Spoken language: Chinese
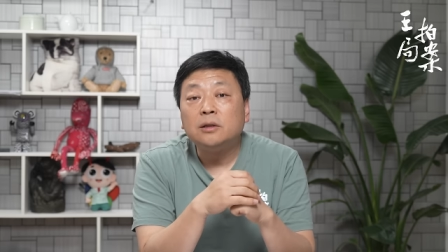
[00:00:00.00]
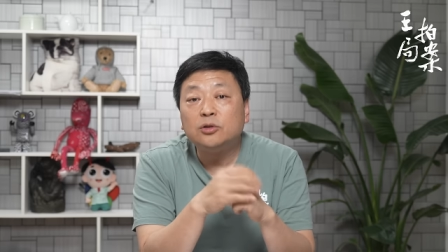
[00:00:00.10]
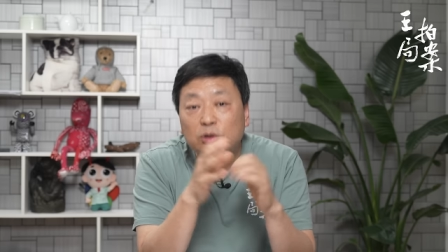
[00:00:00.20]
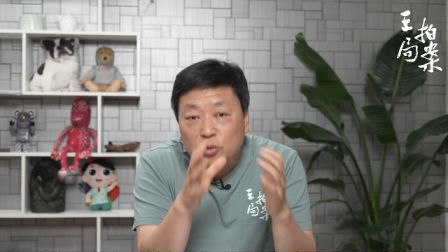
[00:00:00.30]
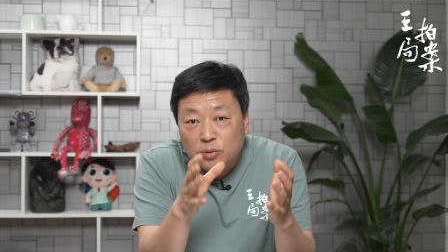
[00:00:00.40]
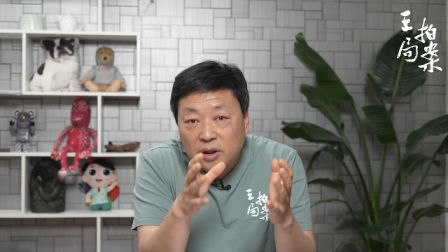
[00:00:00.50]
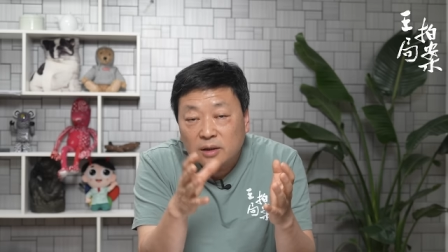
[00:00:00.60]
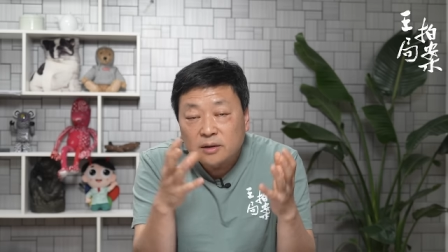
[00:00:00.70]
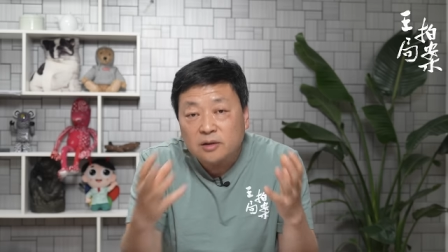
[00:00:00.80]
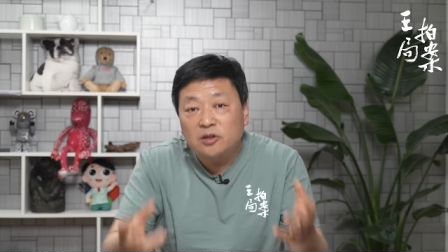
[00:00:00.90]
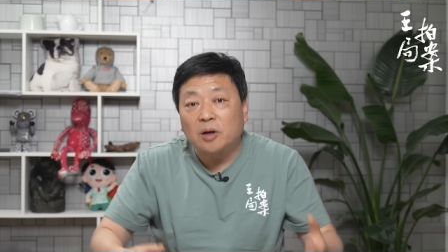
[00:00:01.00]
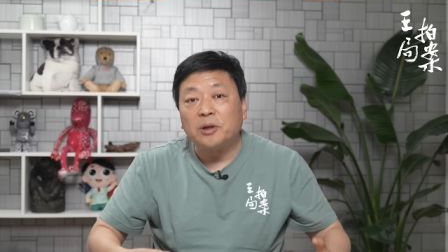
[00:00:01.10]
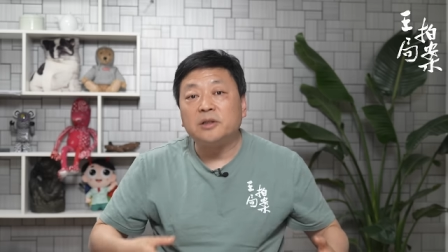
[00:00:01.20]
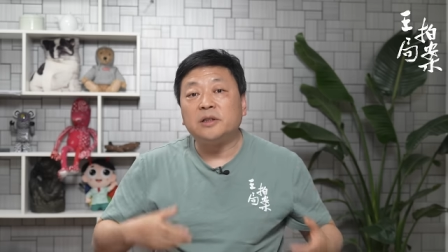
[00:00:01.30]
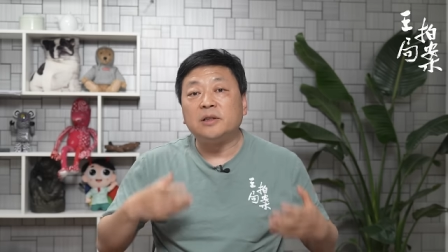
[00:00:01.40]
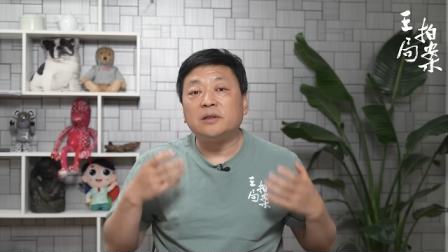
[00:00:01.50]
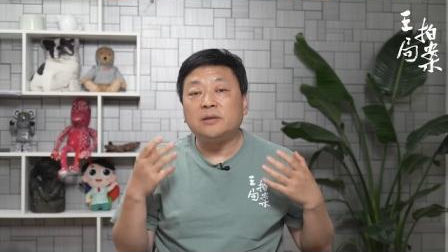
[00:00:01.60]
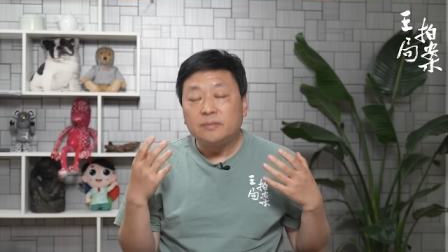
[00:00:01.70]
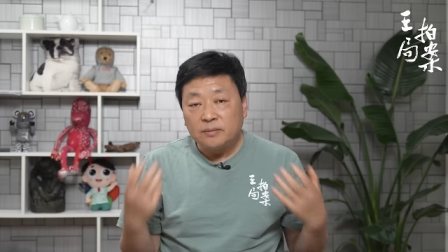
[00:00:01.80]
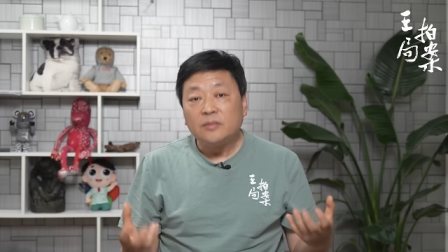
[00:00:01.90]
最终呢，邓小平这些人
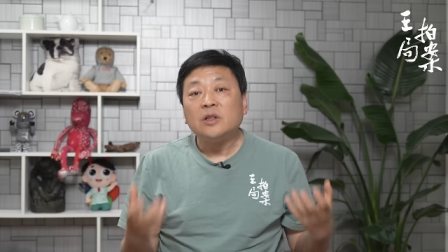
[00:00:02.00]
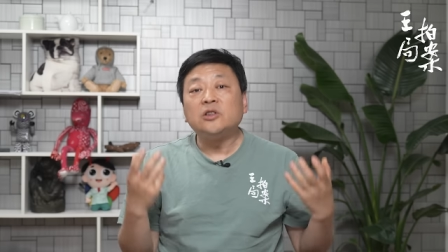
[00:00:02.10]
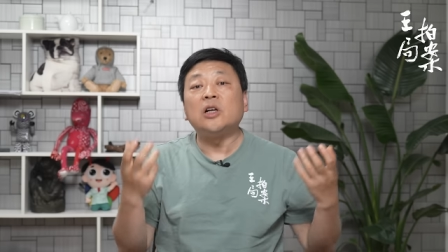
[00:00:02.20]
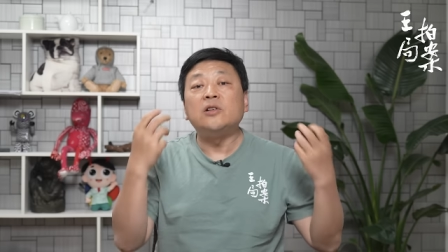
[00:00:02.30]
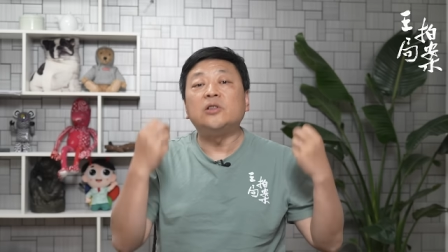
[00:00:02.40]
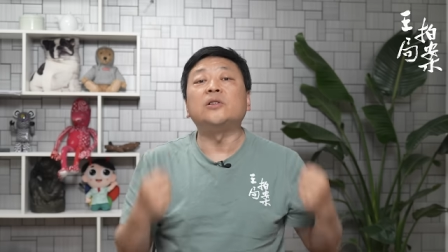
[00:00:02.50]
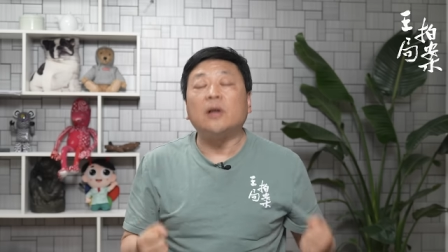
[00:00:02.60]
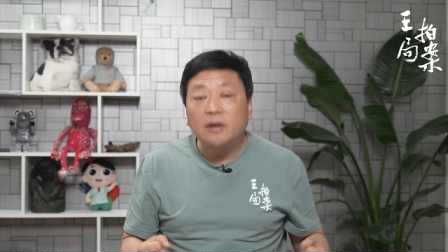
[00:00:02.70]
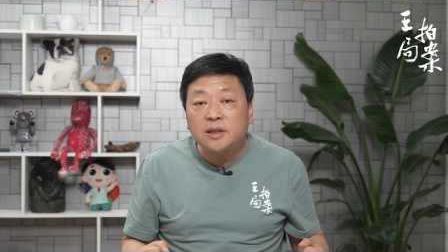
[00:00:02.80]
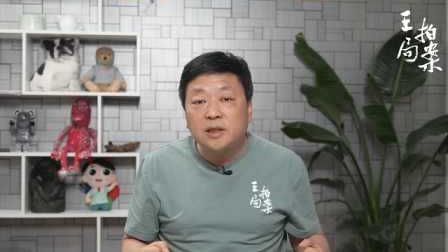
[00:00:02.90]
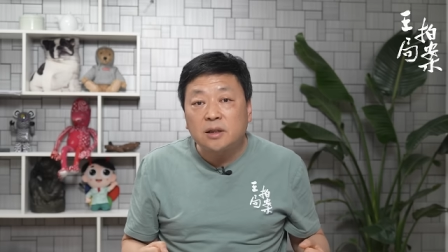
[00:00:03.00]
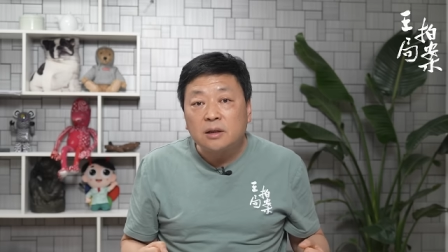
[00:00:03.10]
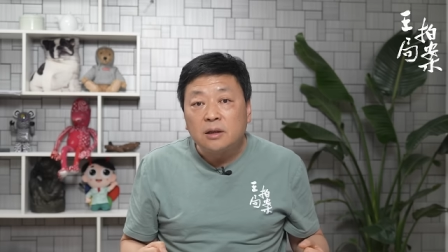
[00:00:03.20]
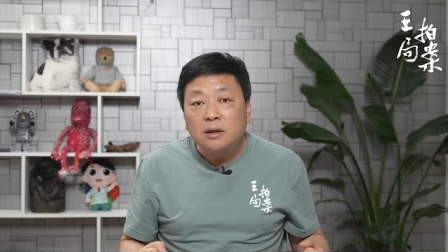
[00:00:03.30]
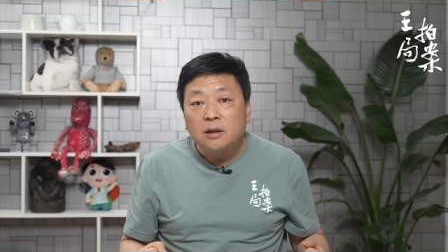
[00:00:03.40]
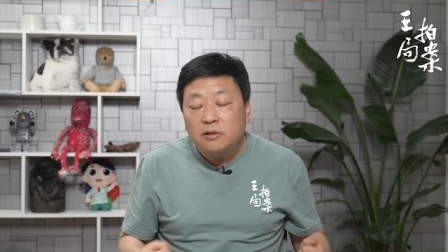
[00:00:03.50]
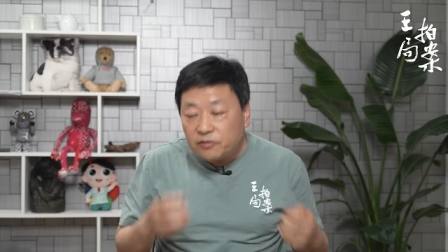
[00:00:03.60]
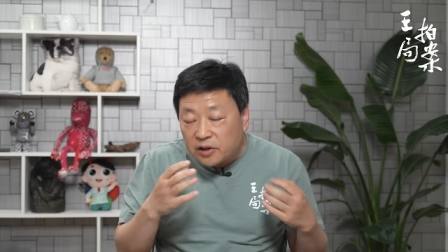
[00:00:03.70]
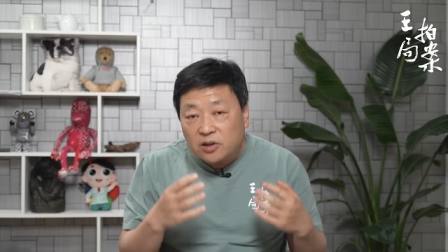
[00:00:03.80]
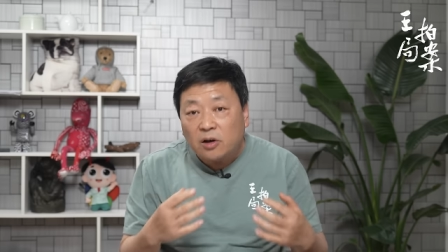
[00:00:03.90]
趁势而起，
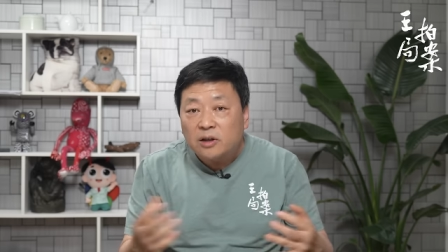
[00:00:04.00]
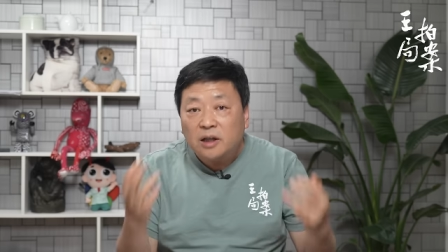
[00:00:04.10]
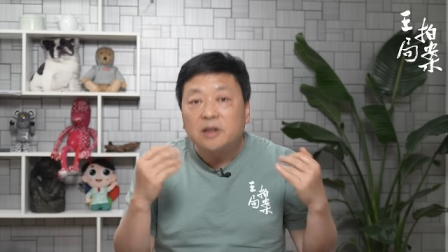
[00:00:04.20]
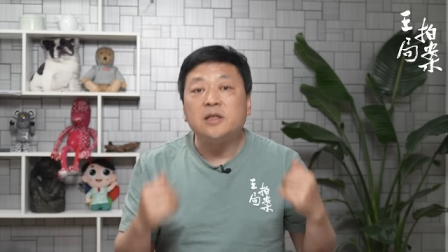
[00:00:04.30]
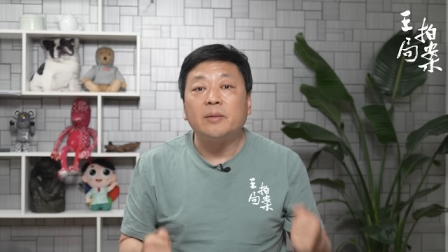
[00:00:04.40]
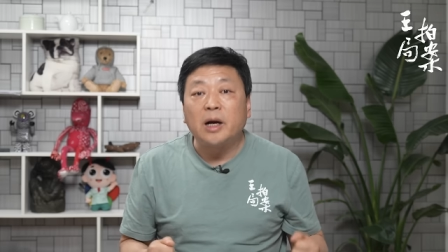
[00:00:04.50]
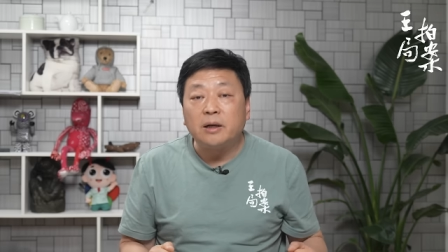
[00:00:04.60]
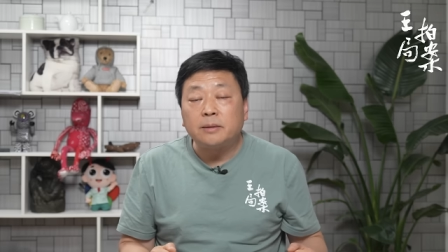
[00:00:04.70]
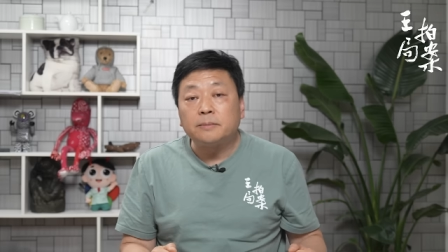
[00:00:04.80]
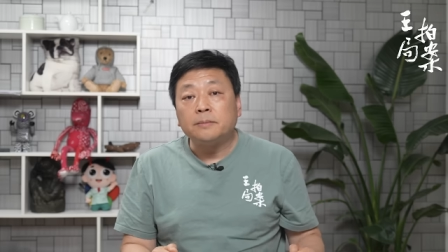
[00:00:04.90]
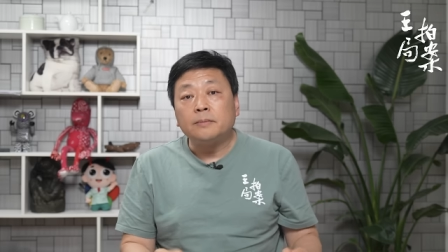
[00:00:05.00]
废掉了他的接班人。